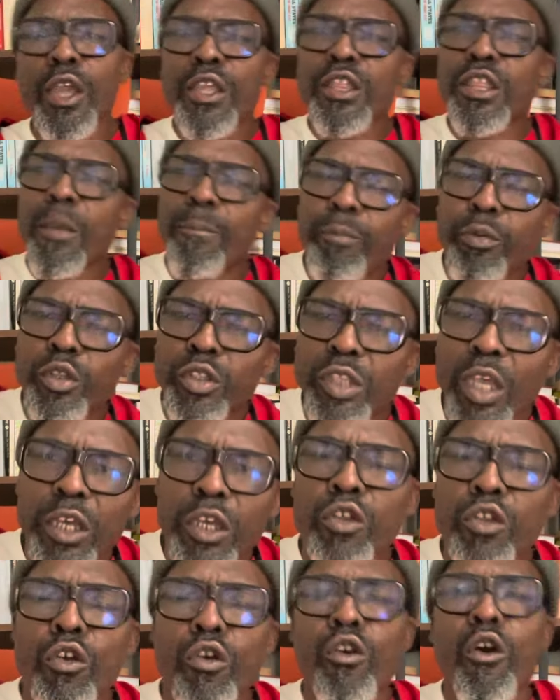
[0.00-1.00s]
C'est pour ça
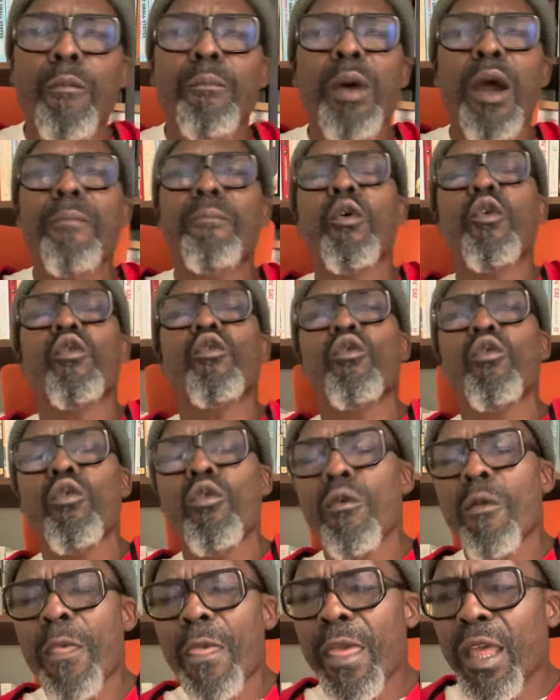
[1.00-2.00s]
que je combats
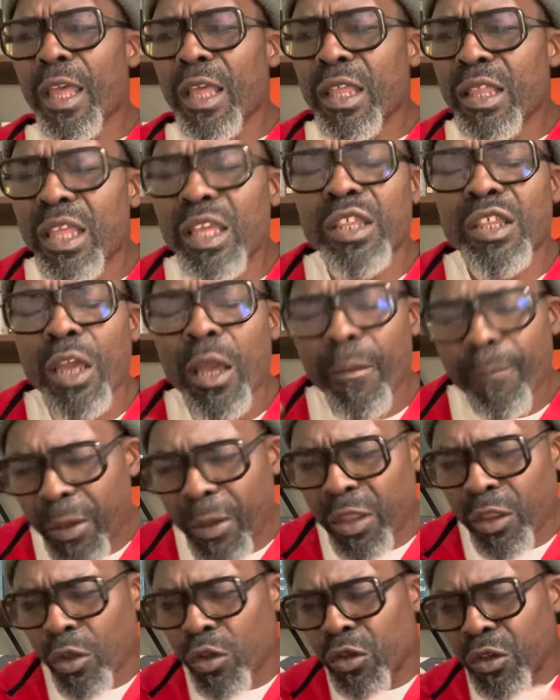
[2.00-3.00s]
beaucoup ces gens
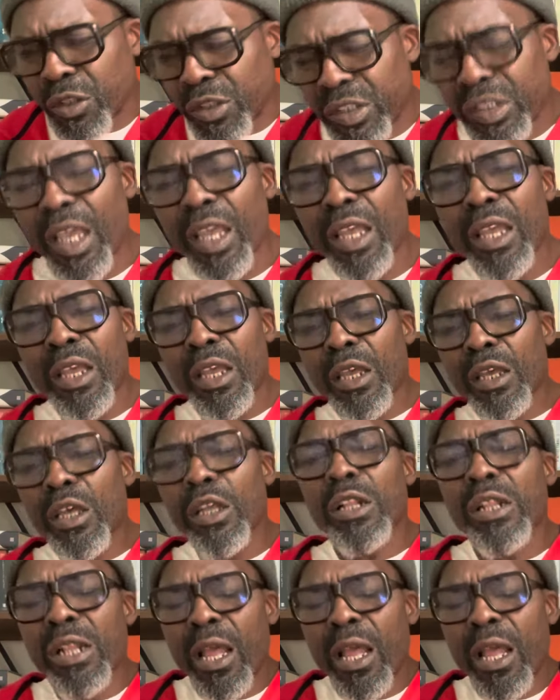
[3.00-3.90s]
parce que je sais que